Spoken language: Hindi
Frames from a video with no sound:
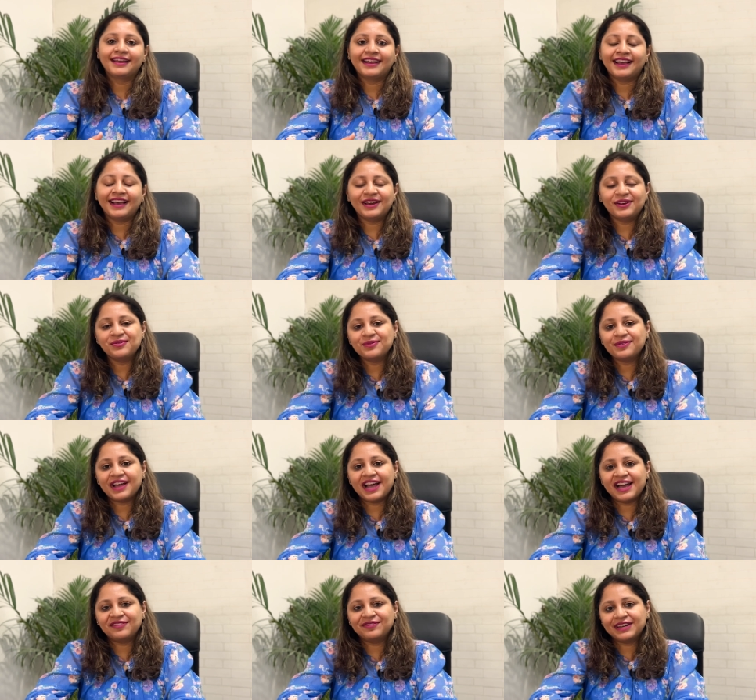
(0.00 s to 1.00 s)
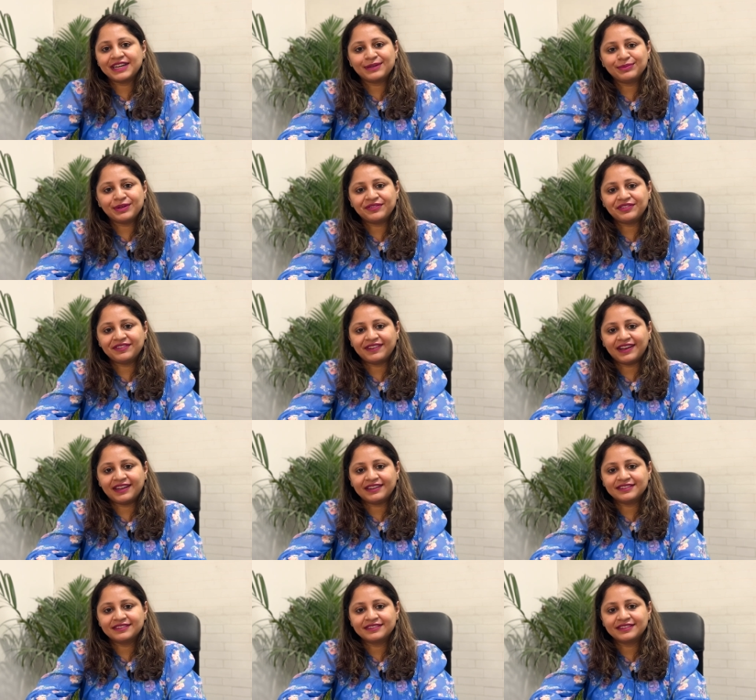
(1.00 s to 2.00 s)
हेलो एंड वेलकम
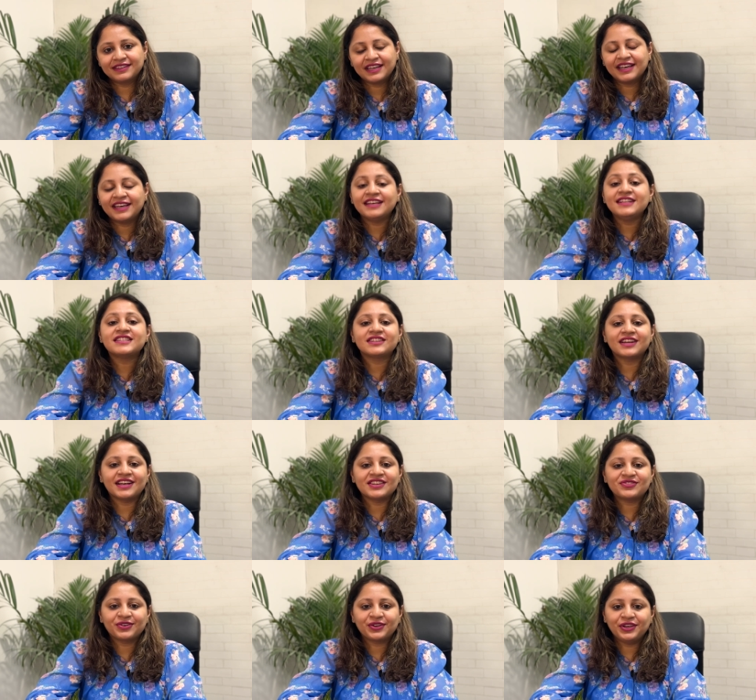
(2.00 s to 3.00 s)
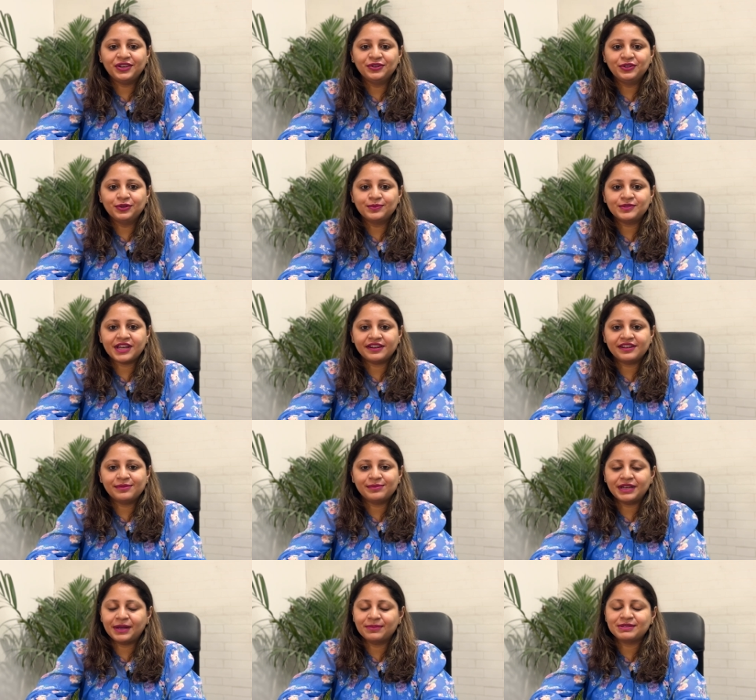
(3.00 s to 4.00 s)
एवरीवन इंस्टास्ट्रा के यूट्यूब चैनल
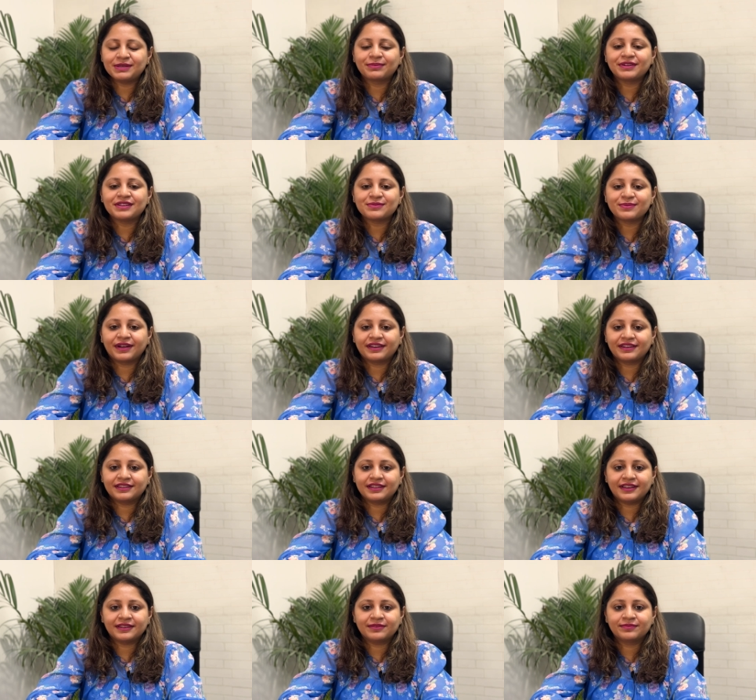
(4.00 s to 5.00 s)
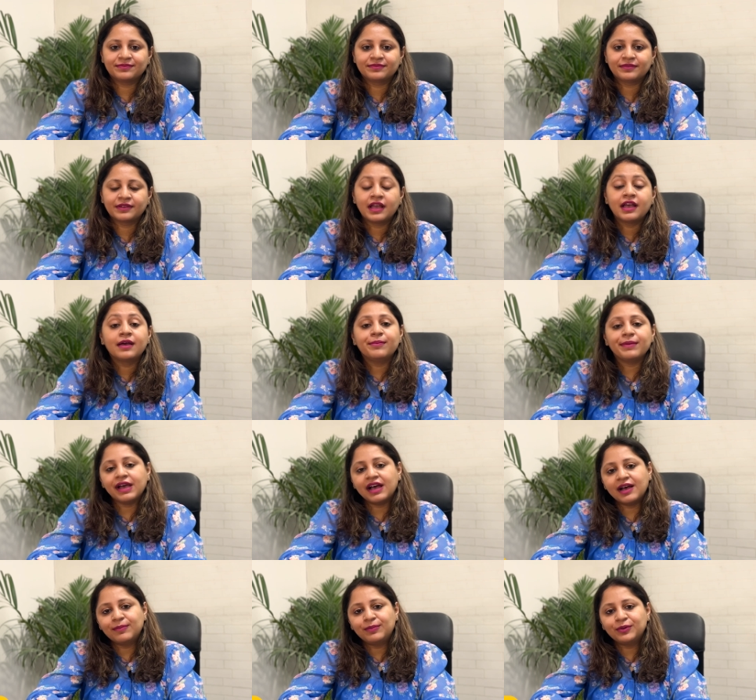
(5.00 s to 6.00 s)
में आप सबका स्वागत है मैं
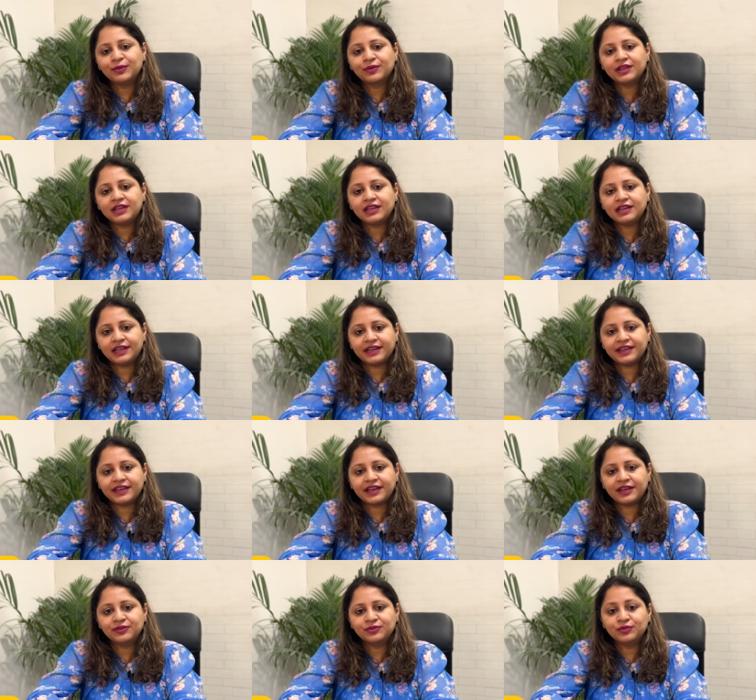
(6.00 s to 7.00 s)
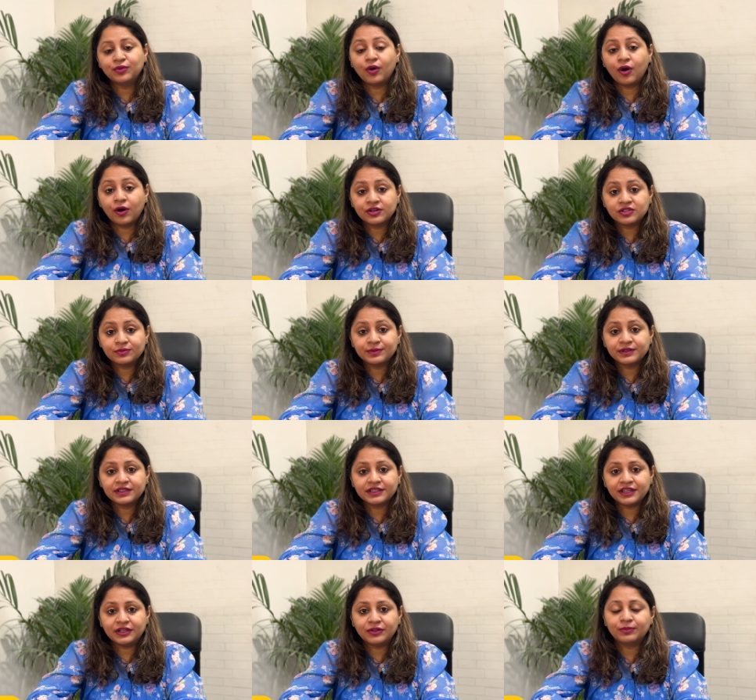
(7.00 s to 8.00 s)
आप लोगों के लिए लेके आई हूँ अक्टूबर
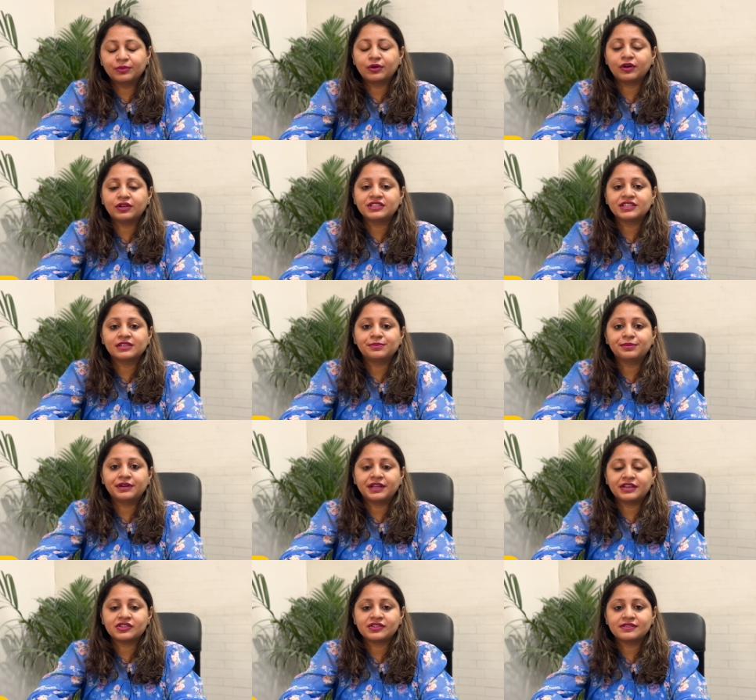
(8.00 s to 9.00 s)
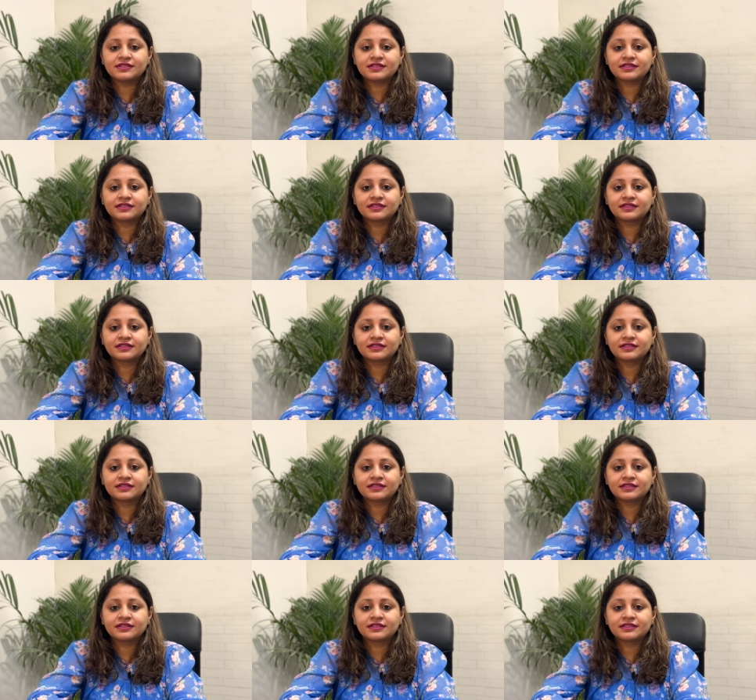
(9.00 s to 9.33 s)
की न्यूमरोलॉजिकल प्रोडिक्शंस